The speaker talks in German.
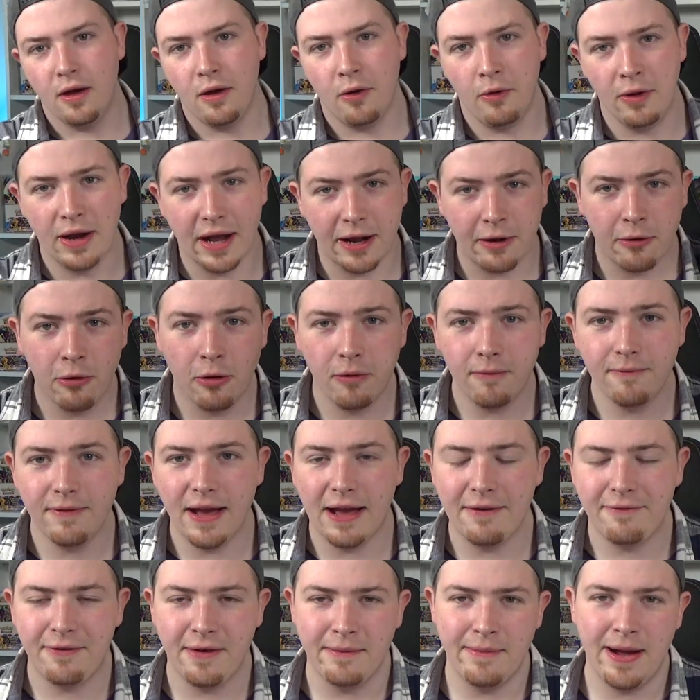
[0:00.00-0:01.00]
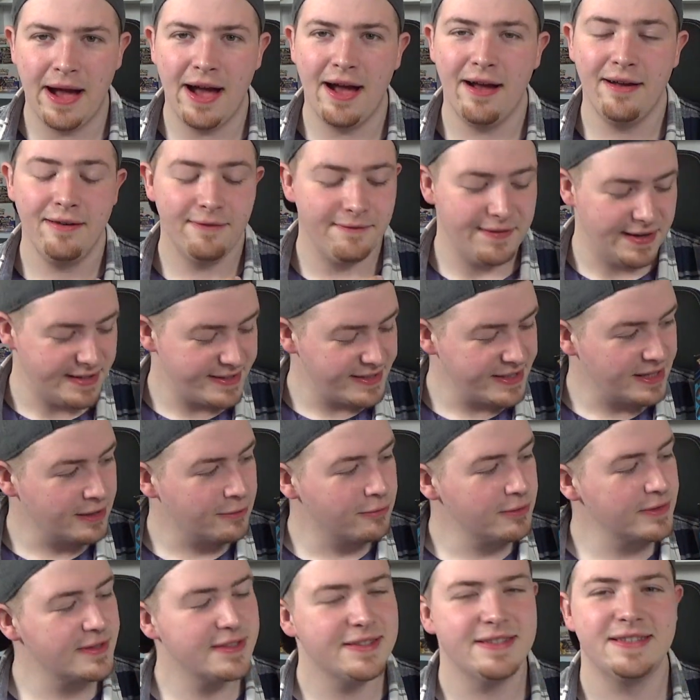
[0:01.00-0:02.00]
Und dann gucken wir einfach mal, was in den
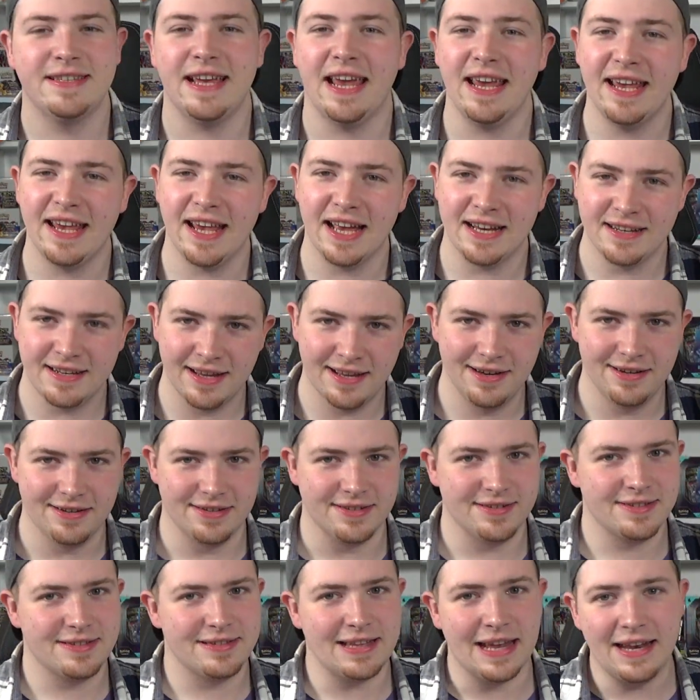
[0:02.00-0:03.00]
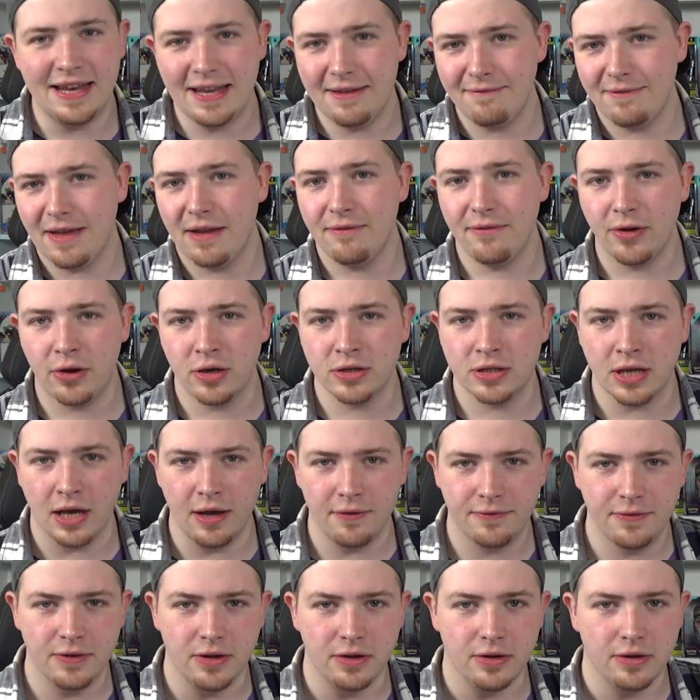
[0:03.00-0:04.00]
guten Sächern drin ist. Denn die werden wir heute
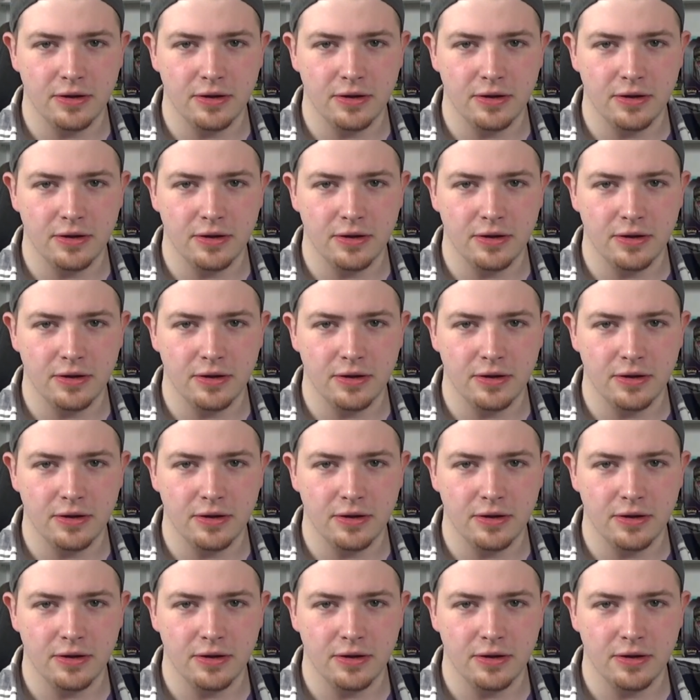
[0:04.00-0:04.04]
öffnen.